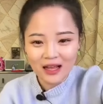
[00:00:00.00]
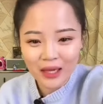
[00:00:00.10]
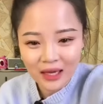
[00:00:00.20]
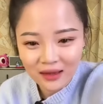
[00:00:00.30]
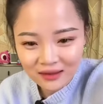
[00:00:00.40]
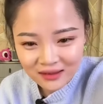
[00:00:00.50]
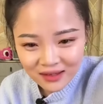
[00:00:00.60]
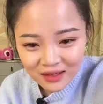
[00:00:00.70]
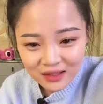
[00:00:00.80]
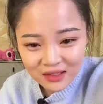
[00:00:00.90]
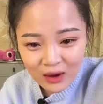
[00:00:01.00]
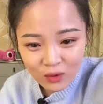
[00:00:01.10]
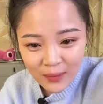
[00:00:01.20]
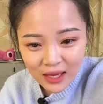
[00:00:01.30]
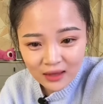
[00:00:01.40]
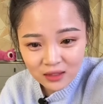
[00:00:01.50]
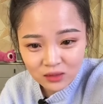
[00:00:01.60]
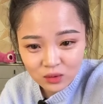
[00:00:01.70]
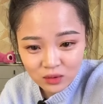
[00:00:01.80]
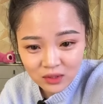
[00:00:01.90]
开的美颜，可能是开个关美颜的事
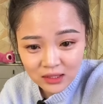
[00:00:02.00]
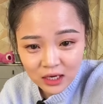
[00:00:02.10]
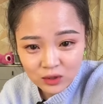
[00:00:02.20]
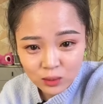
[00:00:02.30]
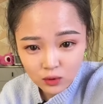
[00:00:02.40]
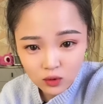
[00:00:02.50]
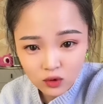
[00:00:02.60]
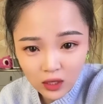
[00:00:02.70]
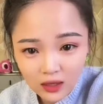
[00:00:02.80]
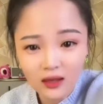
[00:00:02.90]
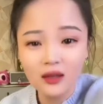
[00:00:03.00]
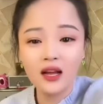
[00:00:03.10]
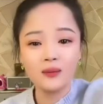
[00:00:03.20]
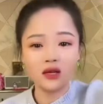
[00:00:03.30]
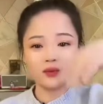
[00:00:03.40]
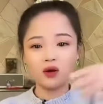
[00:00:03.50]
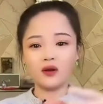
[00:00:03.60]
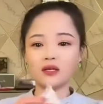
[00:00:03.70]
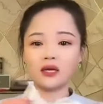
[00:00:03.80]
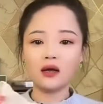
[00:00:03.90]
都那个啥都不都走了啊。开个美颜就漂
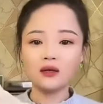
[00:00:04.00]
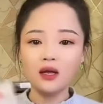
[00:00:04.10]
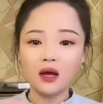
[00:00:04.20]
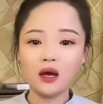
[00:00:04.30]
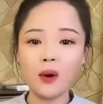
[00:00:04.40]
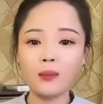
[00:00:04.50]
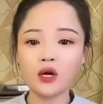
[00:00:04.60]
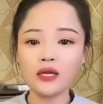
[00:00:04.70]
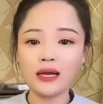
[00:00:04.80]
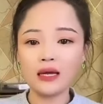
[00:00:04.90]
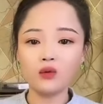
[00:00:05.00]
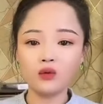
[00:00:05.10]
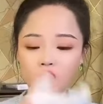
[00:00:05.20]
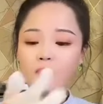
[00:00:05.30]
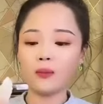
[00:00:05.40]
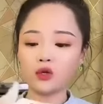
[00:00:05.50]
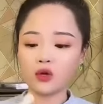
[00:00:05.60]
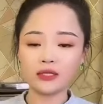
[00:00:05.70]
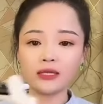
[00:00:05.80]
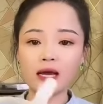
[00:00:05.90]
亮是吧？是的。呃，宝宝穿的拉拉裤不是宝宝
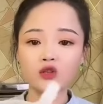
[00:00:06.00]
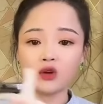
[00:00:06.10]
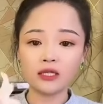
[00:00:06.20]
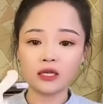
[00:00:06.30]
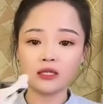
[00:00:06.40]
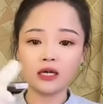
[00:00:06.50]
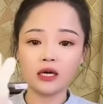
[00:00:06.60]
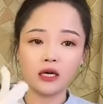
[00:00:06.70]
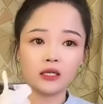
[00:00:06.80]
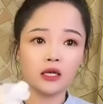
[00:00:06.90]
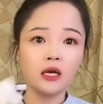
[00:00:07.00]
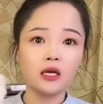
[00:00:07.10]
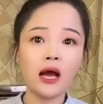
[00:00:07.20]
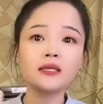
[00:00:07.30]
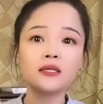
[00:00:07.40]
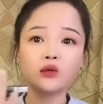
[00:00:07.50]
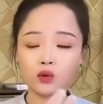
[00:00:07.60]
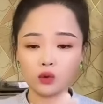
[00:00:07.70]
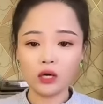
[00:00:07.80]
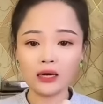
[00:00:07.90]
穿的，是大人穿成那个安心
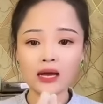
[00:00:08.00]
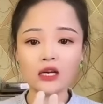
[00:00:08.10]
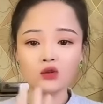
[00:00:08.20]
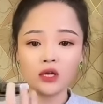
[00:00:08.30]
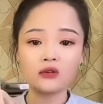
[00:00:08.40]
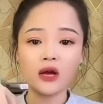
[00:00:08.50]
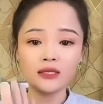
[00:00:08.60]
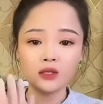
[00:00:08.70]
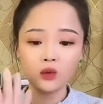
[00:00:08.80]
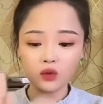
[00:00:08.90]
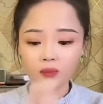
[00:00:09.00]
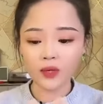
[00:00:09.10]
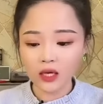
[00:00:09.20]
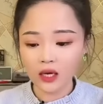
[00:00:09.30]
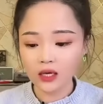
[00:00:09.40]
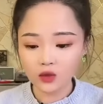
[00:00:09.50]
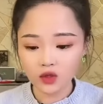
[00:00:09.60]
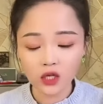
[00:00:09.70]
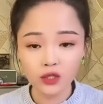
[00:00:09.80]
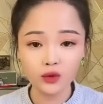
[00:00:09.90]
裤啊。大人穿的那种安心裤，就是平常有
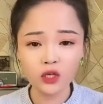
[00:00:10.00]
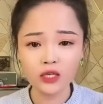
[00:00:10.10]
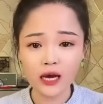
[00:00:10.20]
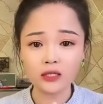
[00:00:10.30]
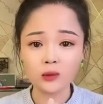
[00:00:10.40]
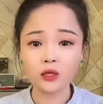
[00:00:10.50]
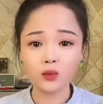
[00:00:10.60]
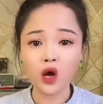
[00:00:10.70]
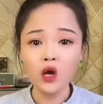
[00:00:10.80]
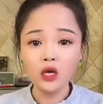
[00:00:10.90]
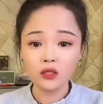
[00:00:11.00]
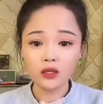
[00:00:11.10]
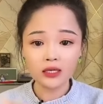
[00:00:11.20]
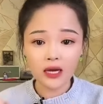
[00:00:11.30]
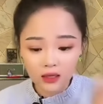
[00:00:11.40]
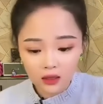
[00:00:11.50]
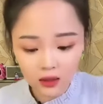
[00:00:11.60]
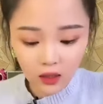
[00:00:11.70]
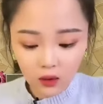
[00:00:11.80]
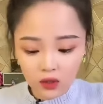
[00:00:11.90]
时上体育课的啊，是不是比较那个啥的
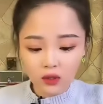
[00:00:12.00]
啊？